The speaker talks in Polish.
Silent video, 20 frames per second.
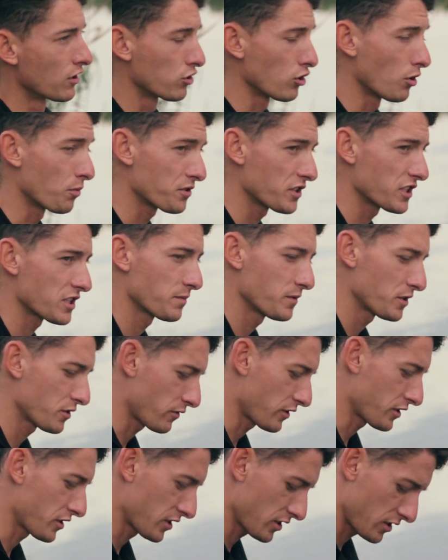Dobrze jest mieć
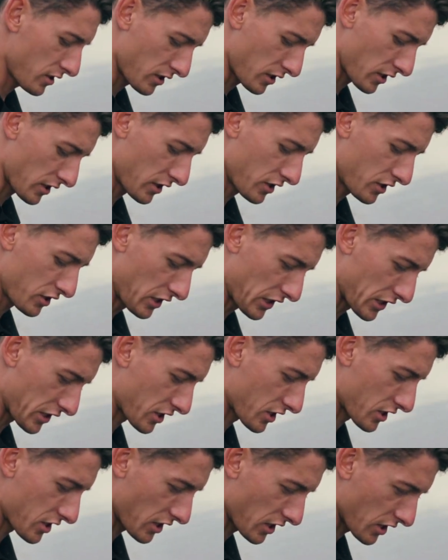właśnie też takie
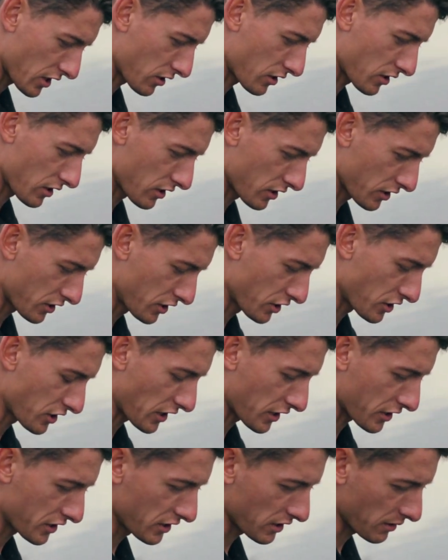cięższe e,
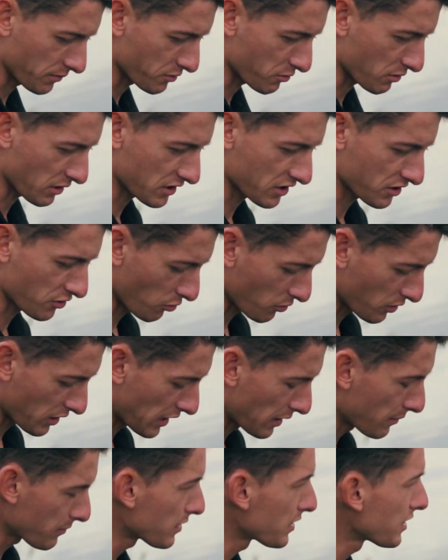ciężarki, na przykład 100
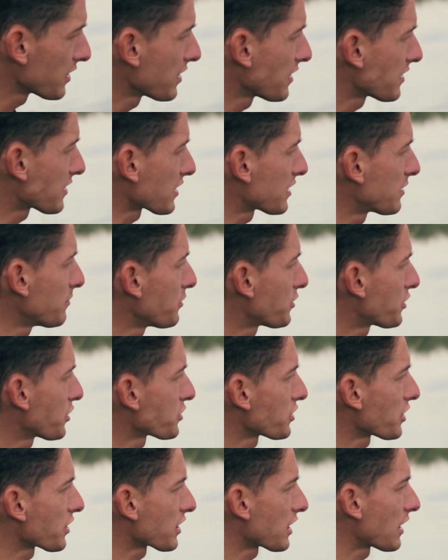gram i takimi
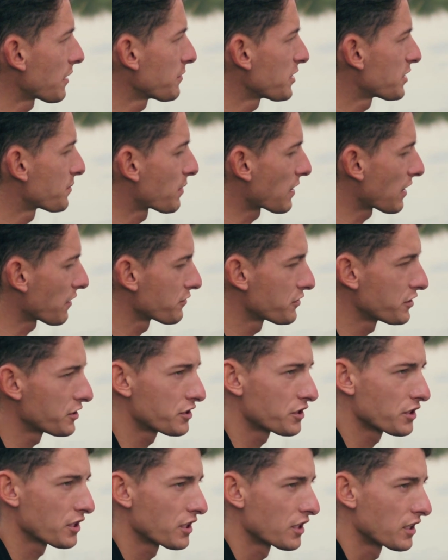ciężarkami
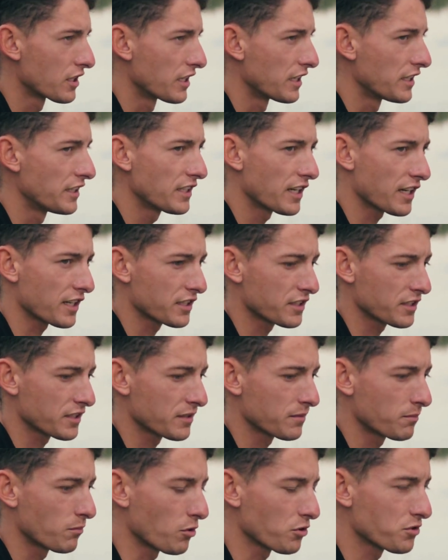sprawdzić, jak
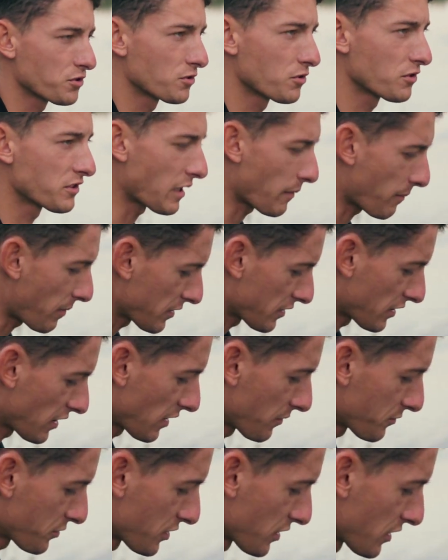e, mocno zapada
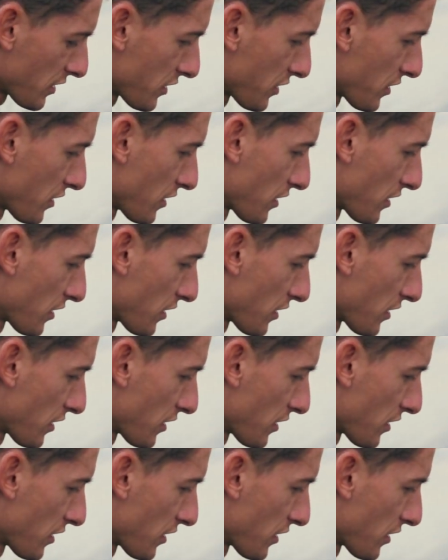nam się e,